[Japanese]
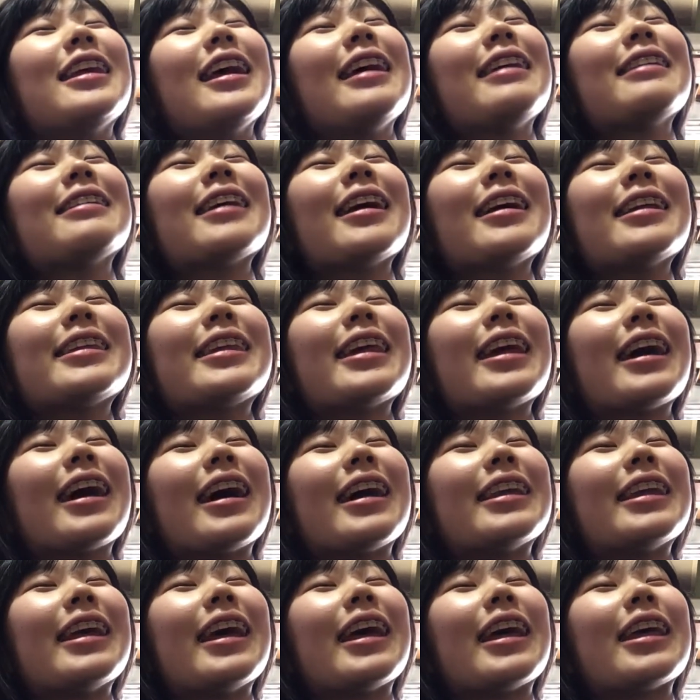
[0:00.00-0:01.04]
ネイサン・チェン
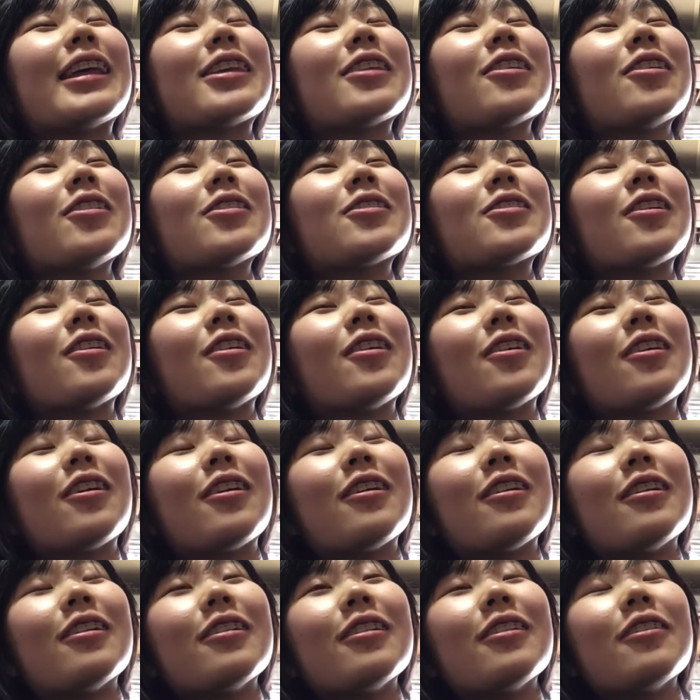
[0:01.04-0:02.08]
がね
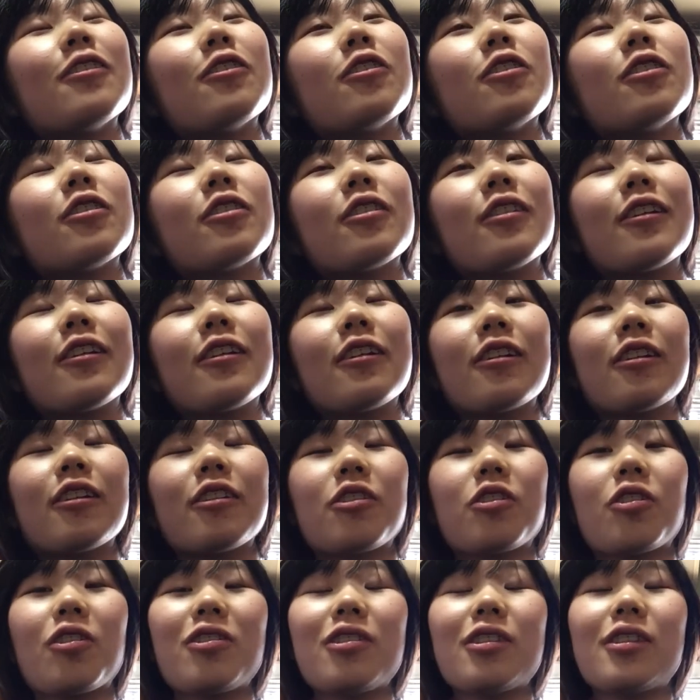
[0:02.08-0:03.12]
ショート
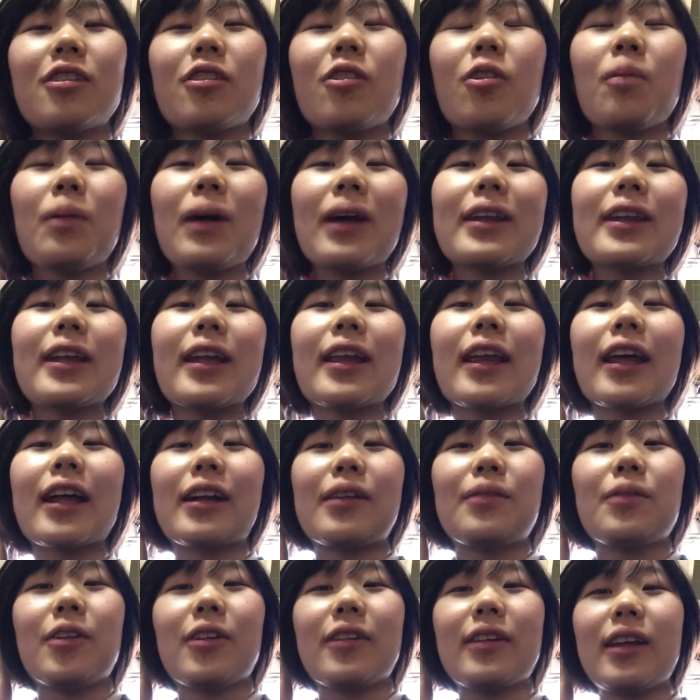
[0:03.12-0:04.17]
伸ばしてた
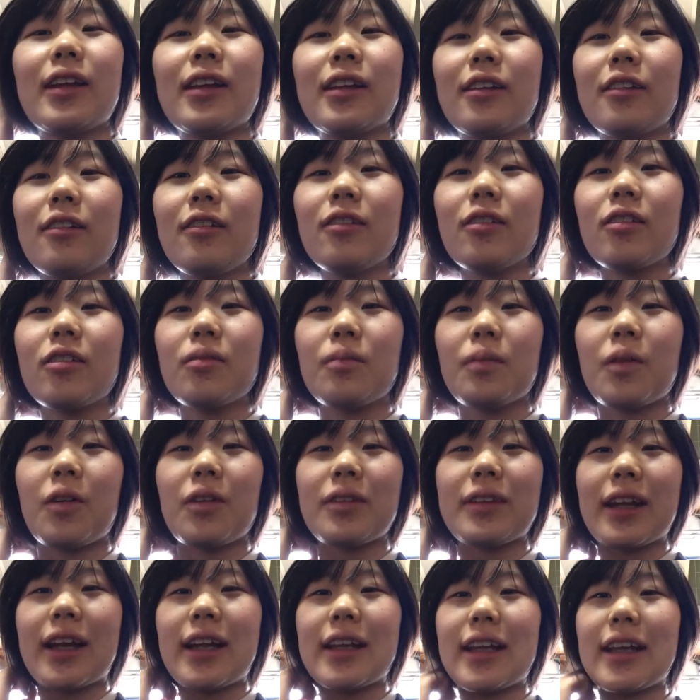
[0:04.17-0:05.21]
らもうぜゆずくんも
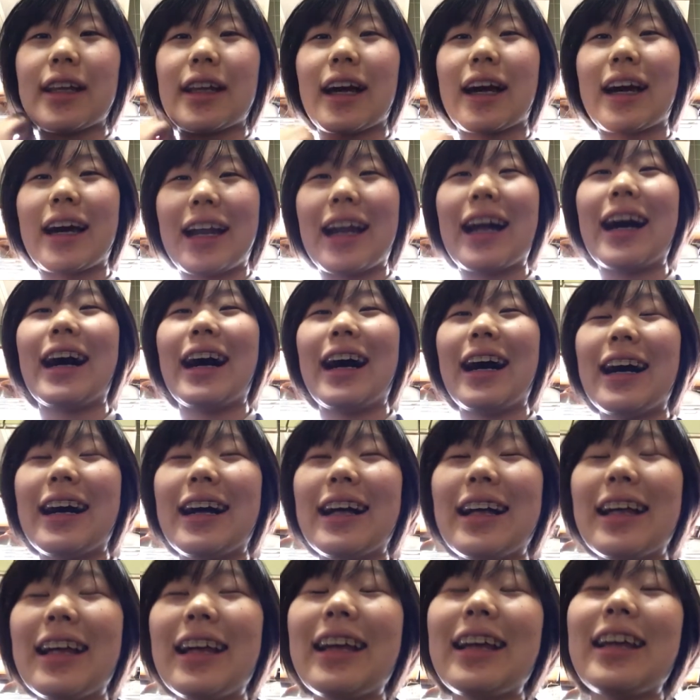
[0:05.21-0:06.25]
越されてたから
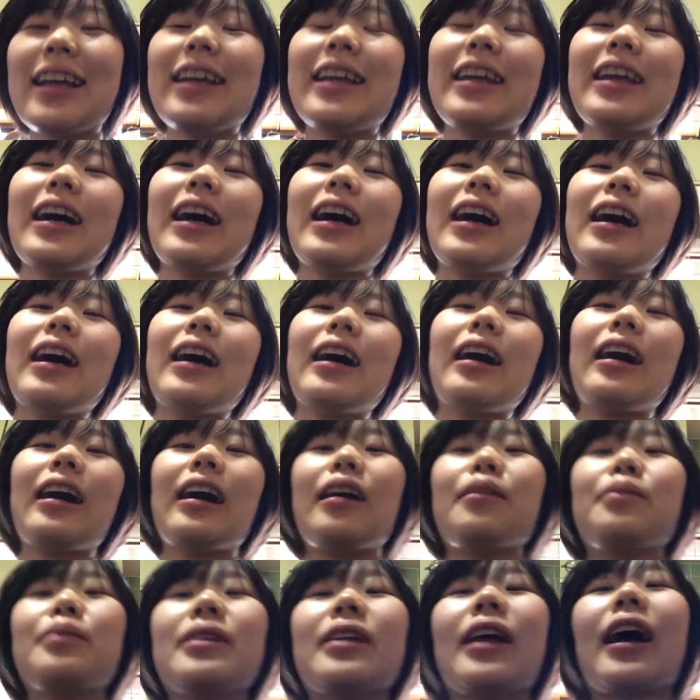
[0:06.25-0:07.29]
い
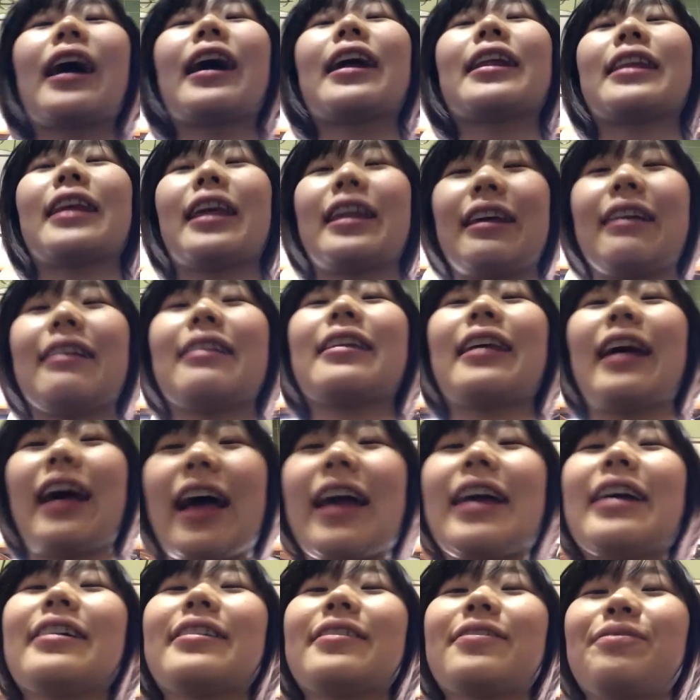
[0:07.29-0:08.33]
やー危なかったです
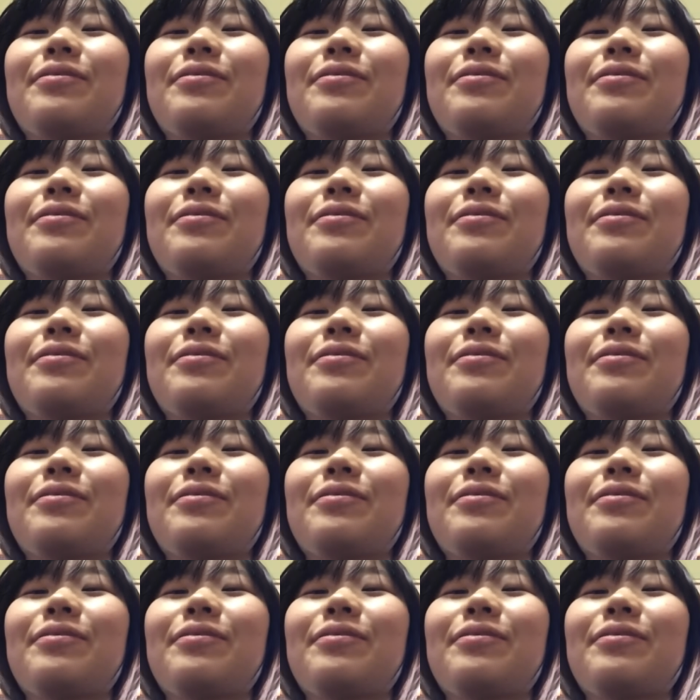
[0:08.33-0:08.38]
はい